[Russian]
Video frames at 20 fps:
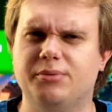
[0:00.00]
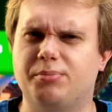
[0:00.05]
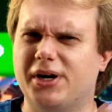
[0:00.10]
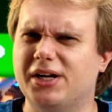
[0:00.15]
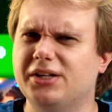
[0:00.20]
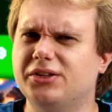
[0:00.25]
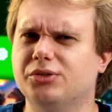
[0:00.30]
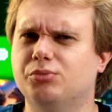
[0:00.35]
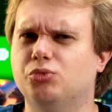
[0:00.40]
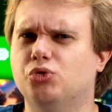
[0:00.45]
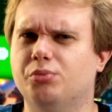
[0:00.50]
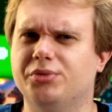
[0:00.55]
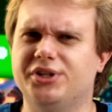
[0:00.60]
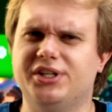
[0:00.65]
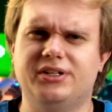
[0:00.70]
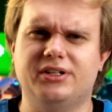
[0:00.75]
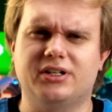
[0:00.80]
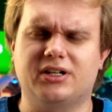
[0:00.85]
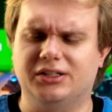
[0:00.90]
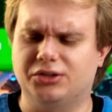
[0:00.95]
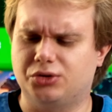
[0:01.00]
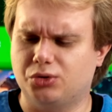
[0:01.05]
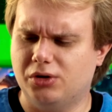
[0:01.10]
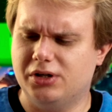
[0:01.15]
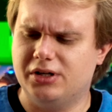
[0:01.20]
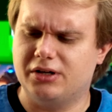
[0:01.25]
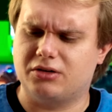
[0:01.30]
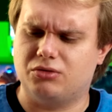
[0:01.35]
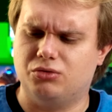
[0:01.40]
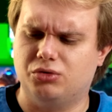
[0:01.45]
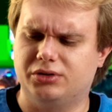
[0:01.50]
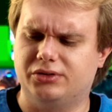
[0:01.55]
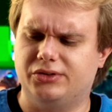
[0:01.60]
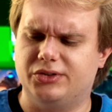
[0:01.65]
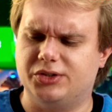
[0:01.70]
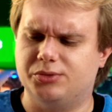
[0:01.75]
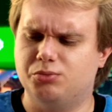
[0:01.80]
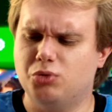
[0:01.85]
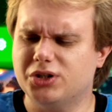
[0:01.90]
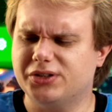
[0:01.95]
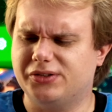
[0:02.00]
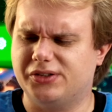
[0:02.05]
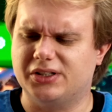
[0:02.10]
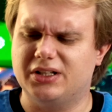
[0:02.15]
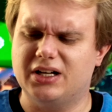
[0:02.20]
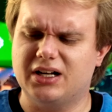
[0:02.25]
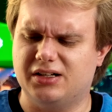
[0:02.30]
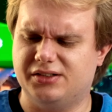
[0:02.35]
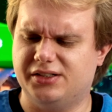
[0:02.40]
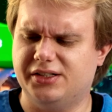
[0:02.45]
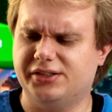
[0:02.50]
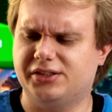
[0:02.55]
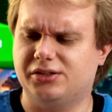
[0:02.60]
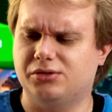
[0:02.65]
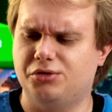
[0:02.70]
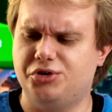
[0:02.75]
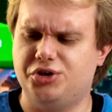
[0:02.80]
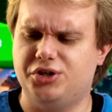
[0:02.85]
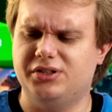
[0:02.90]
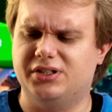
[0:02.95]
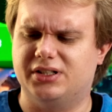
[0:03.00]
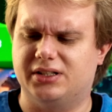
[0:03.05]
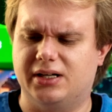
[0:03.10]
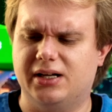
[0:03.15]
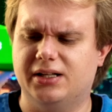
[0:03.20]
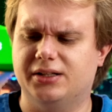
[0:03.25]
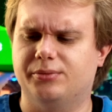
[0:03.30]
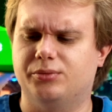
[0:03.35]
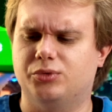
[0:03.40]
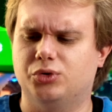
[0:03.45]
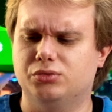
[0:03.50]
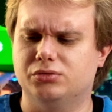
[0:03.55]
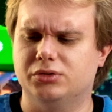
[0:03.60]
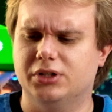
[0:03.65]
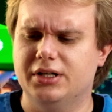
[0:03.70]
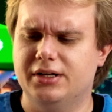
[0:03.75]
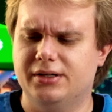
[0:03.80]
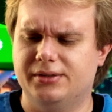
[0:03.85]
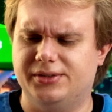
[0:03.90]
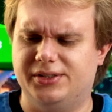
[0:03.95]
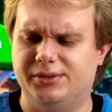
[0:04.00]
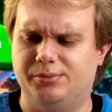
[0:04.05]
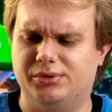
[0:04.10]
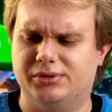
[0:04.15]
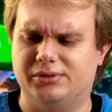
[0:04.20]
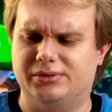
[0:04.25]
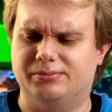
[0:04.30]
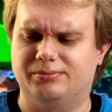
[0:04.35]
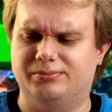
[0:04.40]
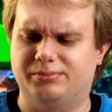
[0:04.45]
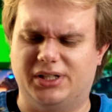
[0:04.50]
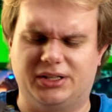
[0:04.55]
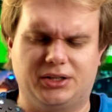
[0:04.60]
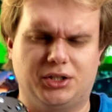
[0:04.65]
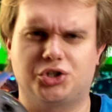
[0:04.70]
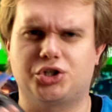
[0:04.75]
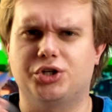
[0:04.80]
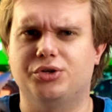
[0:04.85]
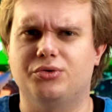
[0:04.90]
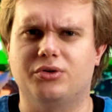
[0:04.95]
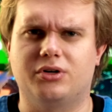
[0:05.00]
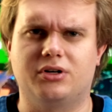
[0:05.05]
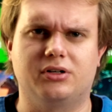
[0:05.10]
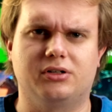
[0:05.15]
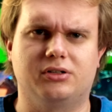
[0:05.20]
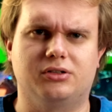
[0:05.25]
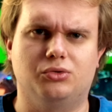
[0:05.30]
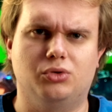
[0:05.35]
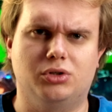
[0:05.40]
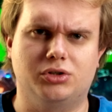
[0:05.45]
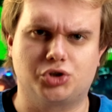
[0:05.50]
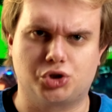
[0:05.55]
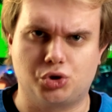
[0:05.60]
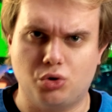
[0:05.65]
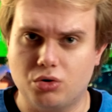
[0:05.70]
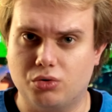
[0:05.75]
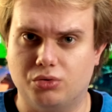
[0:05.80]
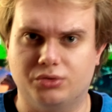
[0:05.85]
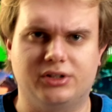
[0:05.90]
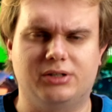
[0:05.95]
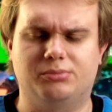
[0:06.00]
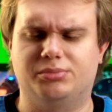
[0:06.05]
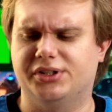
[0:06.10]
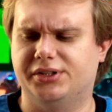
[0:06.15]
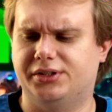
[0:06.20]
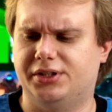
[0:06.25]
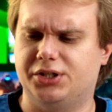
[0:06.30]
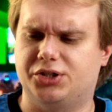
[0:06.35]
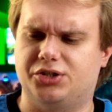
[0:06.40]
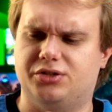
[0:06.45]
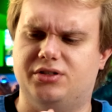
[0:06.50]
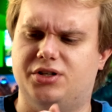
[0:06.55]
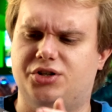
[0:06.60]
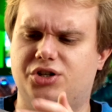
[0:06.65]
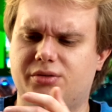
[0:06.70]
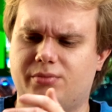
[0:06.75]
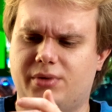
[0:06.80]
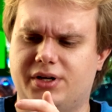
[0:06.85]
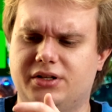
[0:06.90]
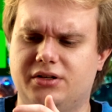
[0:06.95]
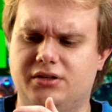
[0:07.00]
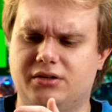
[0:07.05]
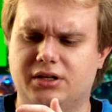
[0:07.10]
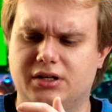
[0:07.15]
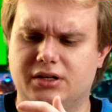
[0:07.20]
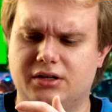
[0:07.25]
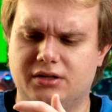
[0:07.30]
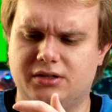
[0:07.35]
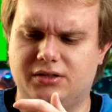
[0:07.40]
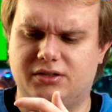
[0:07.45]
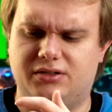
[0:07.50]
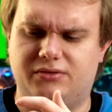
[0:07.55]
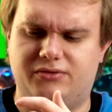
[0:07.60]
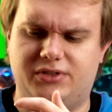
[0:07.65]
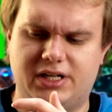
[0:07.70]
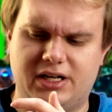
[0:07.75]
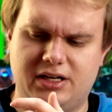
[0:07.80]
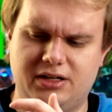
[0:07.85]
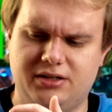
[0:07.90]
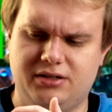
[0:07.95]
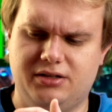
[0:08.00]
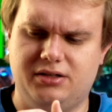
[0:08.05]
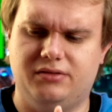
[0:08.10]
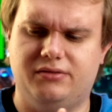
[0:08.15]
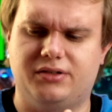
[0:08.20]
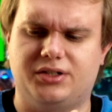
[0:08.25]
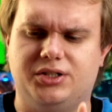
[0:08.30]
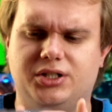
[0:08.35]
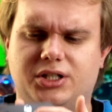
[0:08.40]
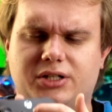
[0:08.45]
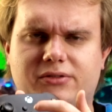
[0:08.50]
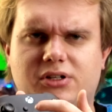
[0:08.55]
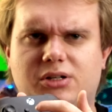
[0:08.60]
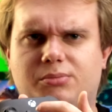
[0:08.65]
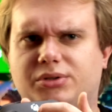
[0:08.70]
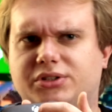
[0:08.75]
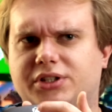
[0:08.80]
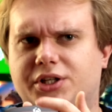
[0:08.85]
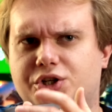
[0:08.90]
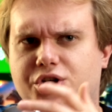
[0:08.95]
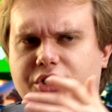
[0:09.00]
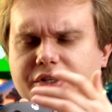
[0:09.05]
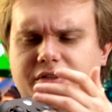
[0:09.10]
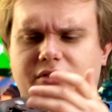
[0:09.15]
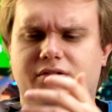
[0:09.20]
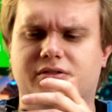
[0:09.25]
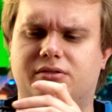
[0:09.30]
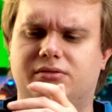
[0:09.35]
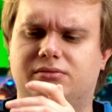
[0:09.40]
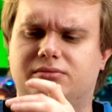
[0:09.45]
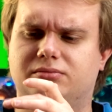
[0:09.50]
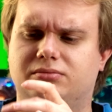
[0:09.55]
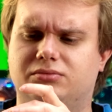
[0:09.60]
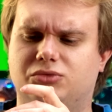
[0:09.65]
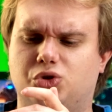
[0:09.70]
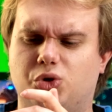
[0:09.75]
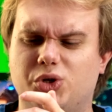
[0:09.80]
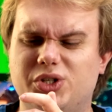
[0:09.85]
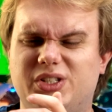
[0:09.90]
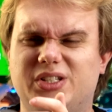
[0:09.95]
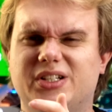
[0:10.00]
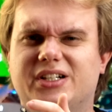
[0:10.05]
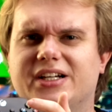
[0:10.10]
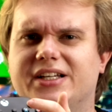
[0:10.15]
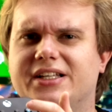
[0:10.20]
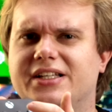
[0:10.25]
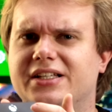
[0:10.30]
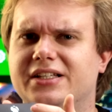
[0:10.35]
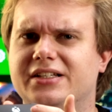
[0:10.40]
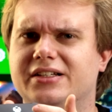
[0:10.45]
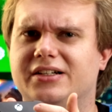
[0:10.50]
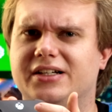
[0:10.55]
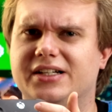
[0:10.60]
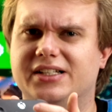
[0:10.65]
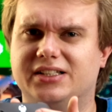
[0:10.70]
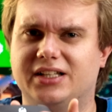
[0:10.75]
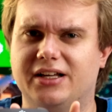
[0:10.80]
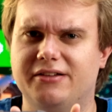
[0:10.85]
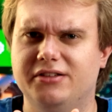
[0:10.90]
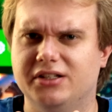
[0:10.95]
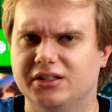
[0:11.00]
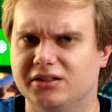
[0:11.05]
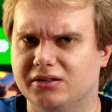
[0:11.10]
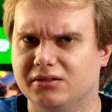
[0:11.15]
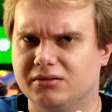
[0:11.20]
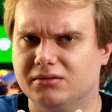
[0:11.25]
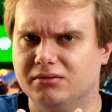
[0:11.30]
поэтому мне контроллер от Xbox всегда казался очень странным, ну, типа, по отношению к DualShock на PlayStation, зачем они взяли и инвертировали положение джойстика и крестовины.